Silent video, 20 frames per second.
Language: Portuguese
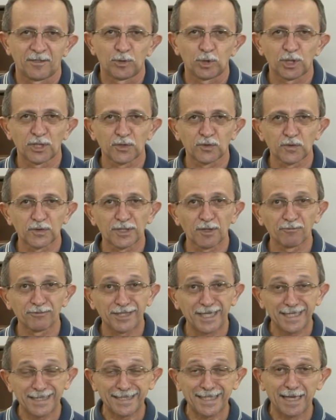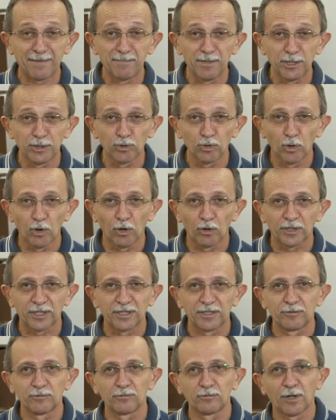Jesus não determinou
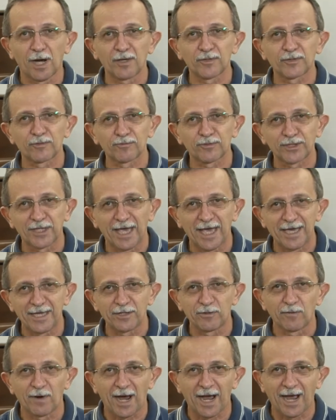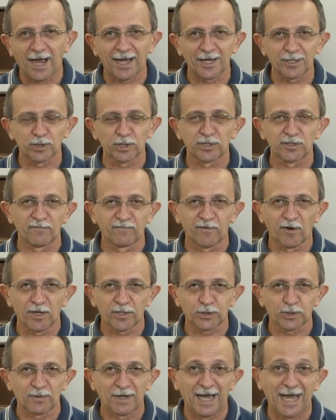que no adultério haja
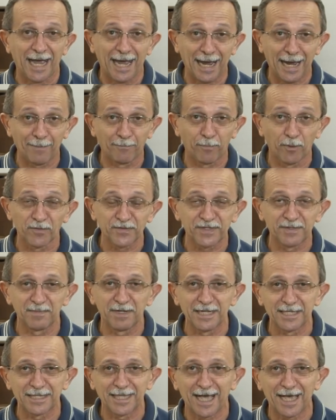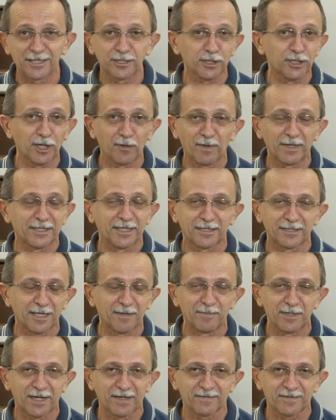divórcio. Há a possibilidade, não a
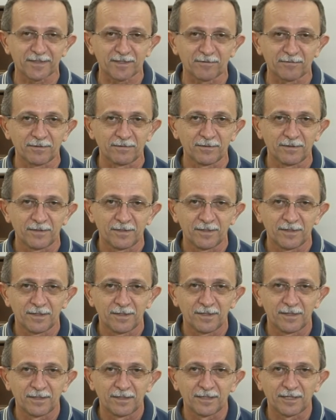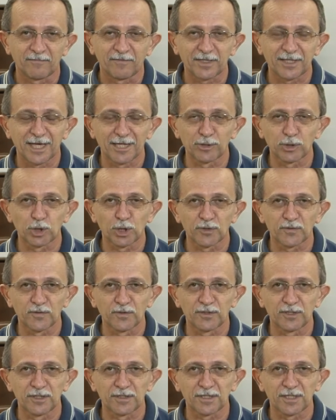determinação. Na verdade,
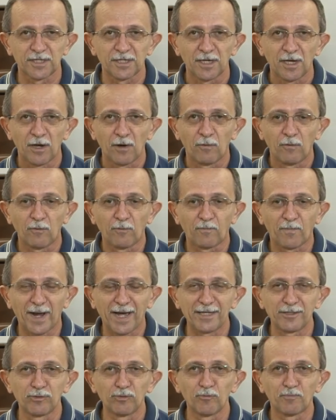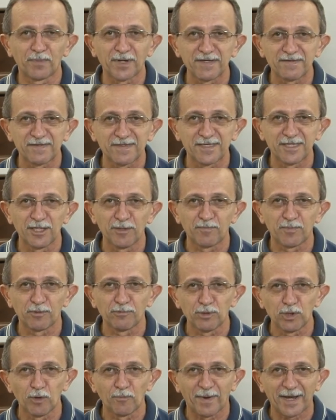Jesus disse que o Pai, no princípio,
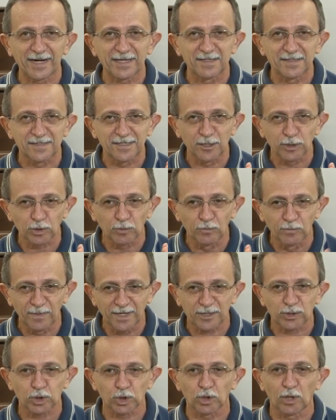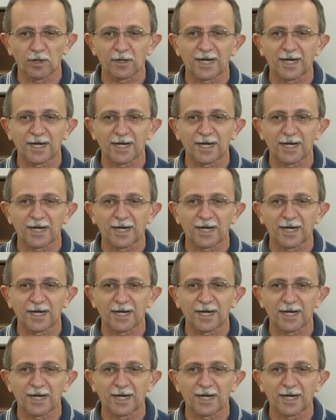uniu para que sejam uma só